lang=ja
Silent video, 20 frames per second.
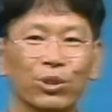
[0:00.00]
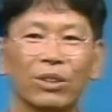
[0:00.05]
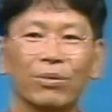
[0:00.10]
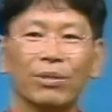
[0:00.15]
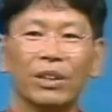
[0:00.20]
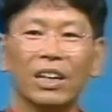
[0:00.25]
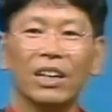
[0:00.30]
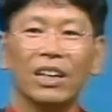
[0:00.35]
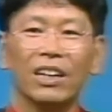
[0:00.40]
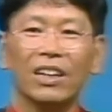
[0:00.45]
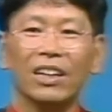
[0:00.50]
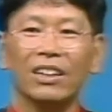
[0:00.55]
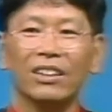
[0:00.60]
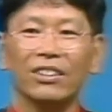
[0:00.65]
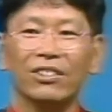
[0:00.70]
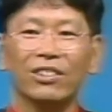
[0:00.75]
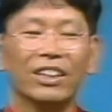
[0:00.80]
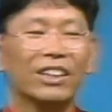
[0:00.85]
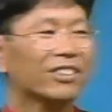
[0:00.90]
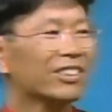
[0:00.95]
山
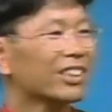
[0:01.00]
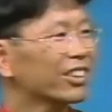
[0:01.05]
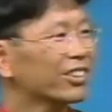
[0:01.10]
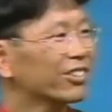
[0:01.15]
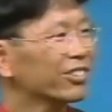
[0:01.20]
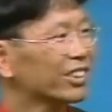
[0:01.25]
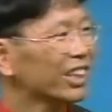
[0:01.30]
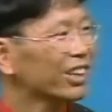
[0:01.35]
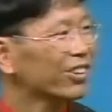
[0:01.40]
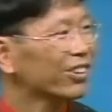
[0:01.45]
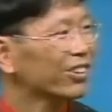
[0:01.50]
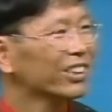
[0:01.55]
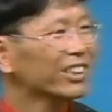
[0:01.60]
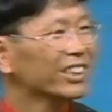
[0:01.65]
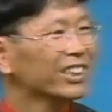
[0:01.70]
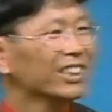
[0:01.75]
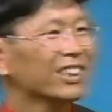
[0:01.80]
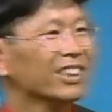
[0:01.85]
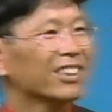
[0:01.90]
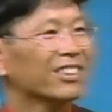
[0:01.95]
豊さんの歌を、
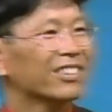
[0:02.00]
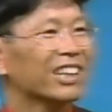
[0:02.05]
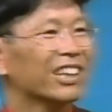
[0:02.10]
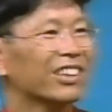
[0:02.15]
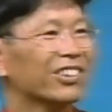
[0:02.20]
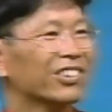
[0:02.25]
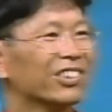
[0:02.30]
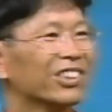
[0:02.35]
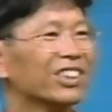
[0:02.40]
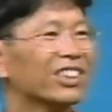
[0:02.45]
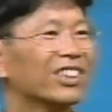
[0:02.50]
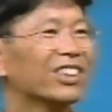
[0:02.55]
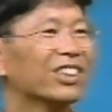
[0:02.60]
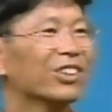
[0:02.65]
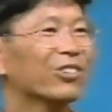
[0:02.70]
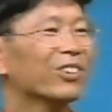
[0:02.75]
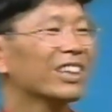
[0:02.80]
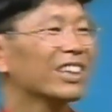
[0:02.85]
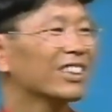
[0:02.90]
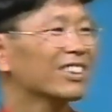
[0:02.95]
え最後に聞い
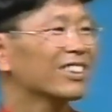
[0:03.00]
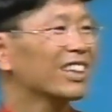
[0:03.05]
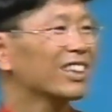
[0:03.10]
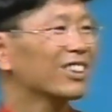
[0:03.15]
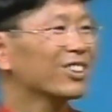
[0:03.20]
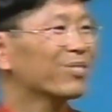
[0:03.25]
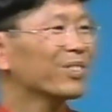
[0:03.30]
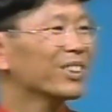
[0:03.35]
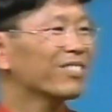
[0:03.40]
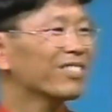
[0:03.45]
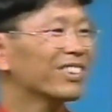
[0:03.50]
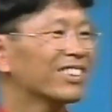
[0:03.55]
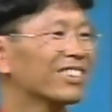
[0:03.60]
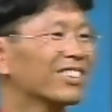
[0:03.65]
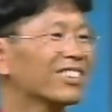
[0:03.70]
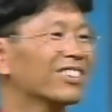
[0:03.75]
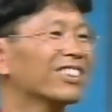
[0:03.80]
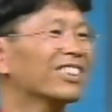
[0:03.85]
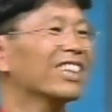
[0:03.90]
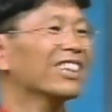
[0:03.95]
てお別れしたいと思いま
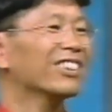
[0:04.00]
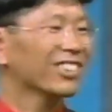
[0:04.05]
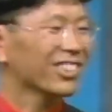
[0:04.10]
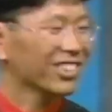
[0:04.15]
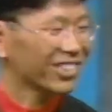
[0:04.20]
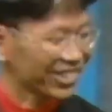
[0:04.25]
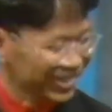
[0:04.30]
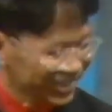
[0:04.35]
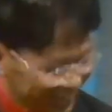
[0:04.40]
すそれではよろしく